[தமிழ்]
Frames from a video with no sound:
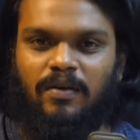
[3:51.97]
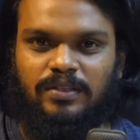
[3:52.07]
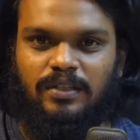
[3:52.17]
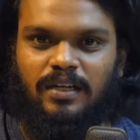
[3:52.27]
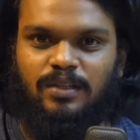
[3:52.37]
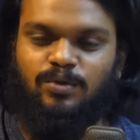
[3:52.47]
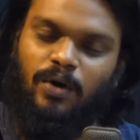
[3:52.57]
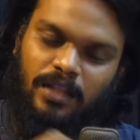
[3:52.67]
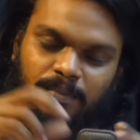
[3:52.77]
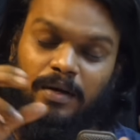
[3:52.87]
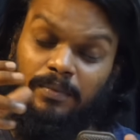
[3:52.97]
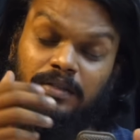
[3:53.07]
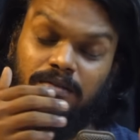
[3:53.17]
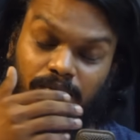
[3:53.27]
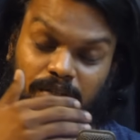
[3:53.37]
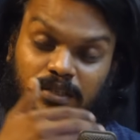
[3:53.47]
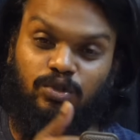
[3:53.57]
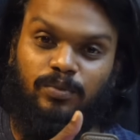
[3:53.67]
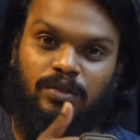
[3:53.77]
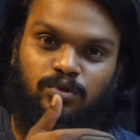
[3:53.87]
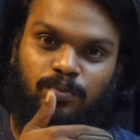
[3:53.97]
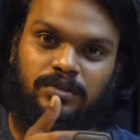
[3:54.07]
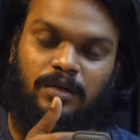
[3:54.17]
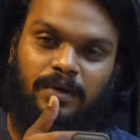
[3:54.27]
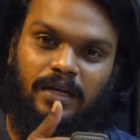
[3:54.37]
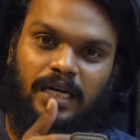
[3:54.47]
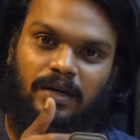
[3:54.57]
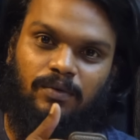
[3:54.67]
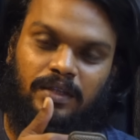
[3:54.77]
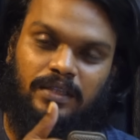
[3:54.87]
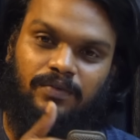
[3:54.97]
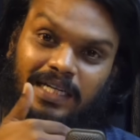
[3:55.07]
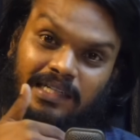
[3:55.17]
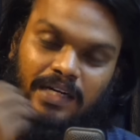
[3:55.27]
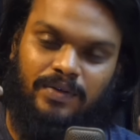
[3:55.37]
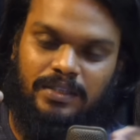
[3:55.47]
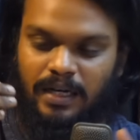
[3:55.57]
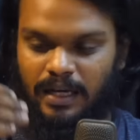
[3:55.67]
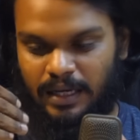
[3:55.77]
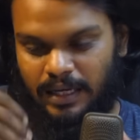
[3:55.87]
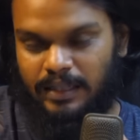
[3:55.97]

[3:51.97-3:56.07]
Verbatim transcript: வசனம் தான் ஸோ அதையுமே மீன்ஸ் நான் ஃபஸ்ட்டே சொன்ன மாதிரி சூப்பர் ஸ்டார் படங்களில் வந்த வெயிட்டான வசனங்களை